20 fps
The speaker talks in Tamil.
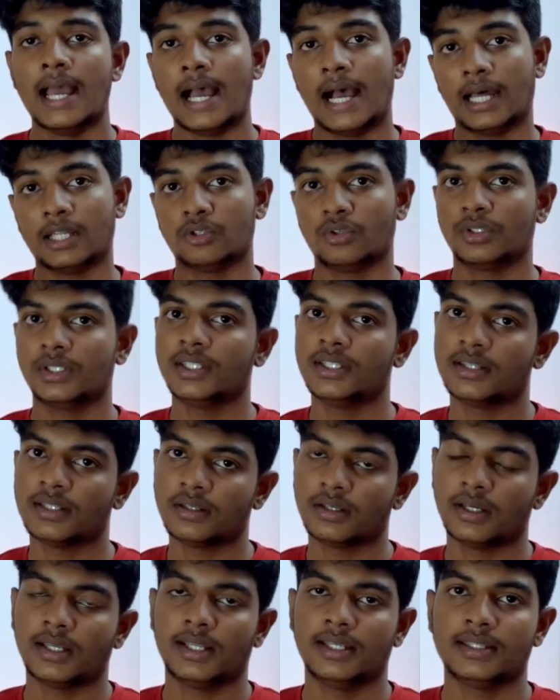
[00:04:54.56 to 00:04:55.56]
அதை வந்து இந்த
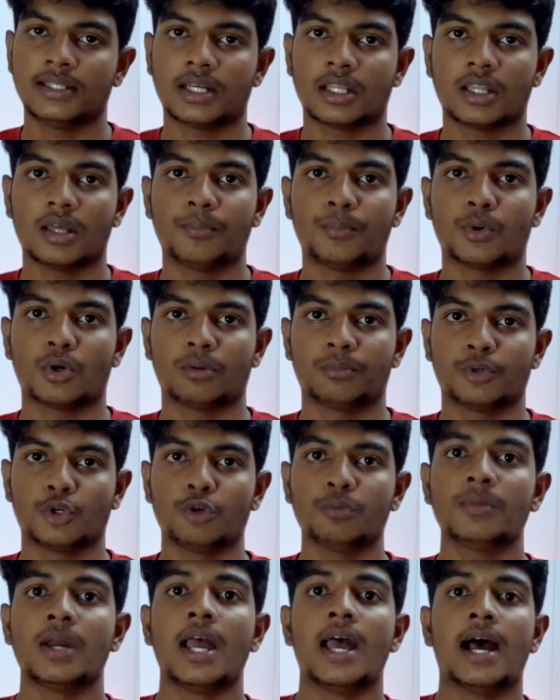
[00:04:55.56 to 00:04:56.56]
இதில் தான் போட
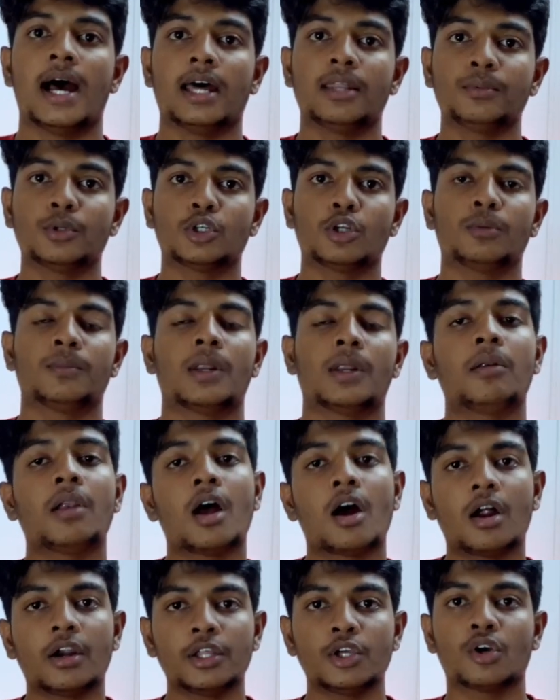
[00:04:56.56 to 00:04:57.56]
முடியும் அது மட்டும்
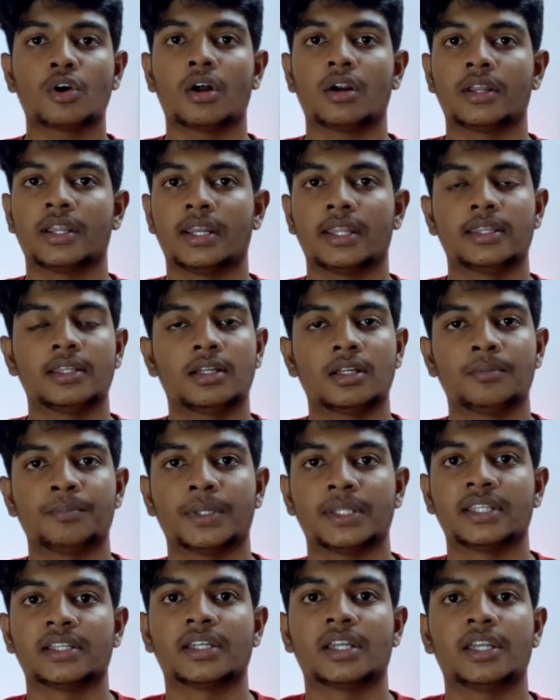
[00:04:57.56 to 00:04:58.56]
இல்லாமல் ஆடியோ கார்டு எதுக்குன்னு
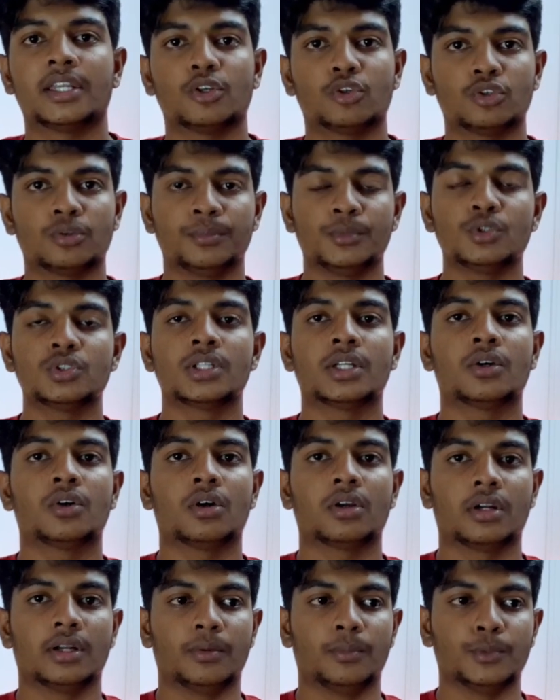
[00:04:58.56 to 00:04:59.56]
பார்த்தீங்கன்னா நீங்கள் வந்து மியூசிக்
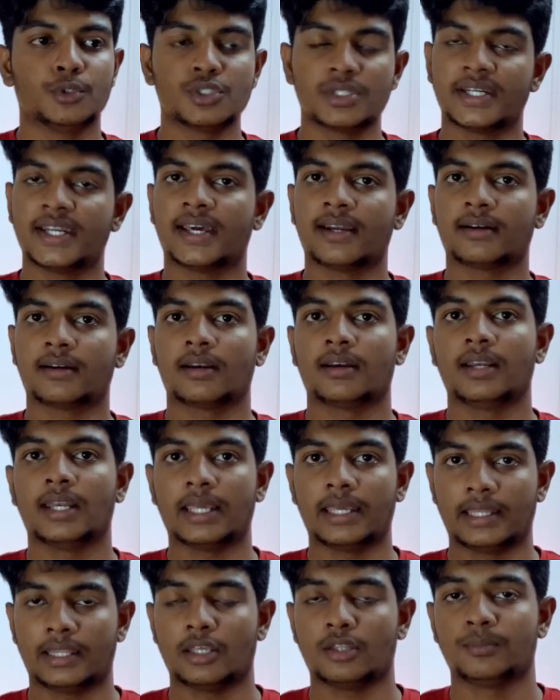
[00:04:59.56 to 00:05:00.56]
ஒரு மியூசிக் டேரக்டர்
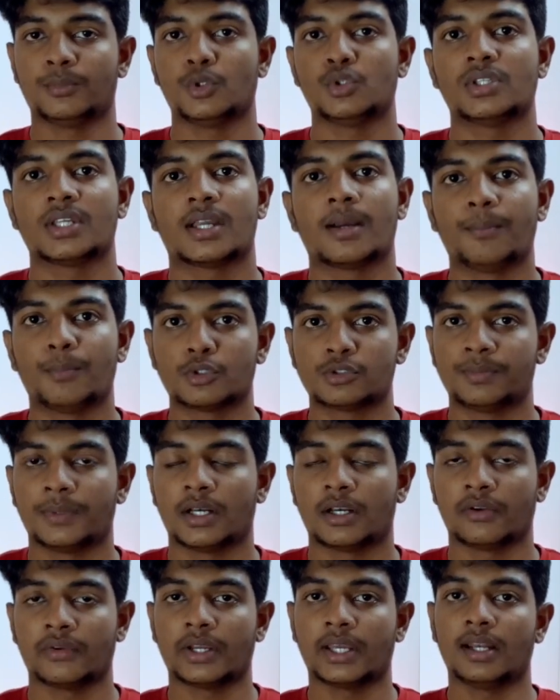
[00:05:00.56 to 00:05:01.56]
இல்லை ஏதாவது மியூசிக் கம்போஸ்
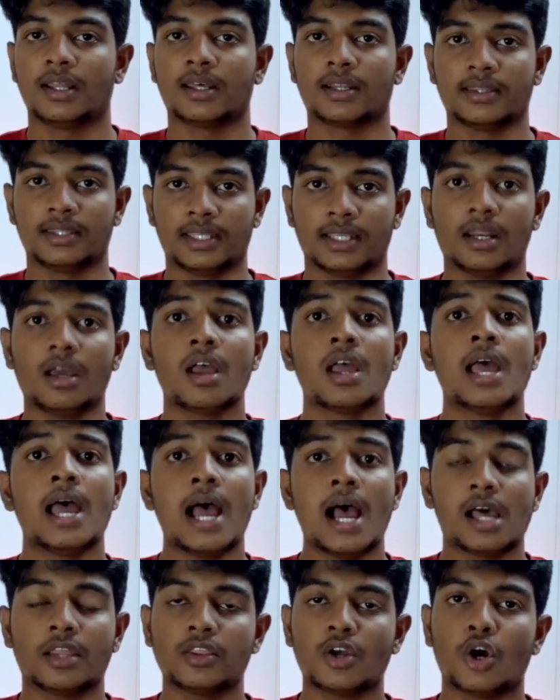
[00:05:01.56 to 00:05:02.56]
பண்ணுறவங்களாம் இருந்தீங்கன்னா
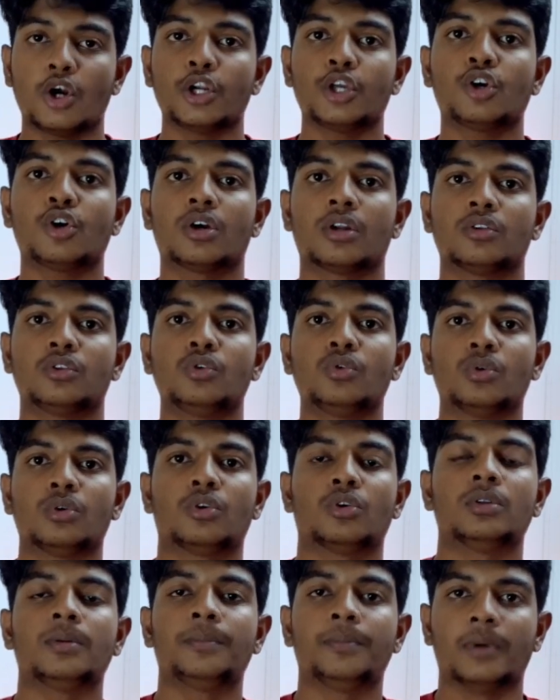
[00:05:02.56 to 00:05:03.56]
அந்த ஆடியோ கார்டு வந்து
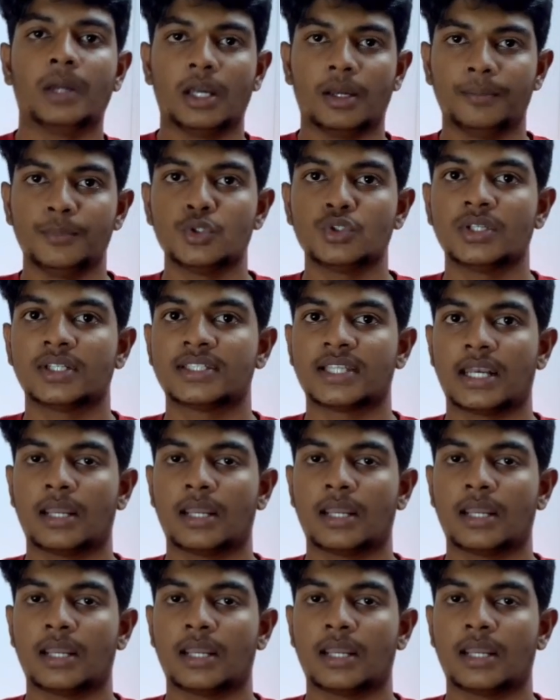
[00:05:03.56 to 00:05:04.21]
உங்களுக்கு வந்து மியூசிக்ஸ்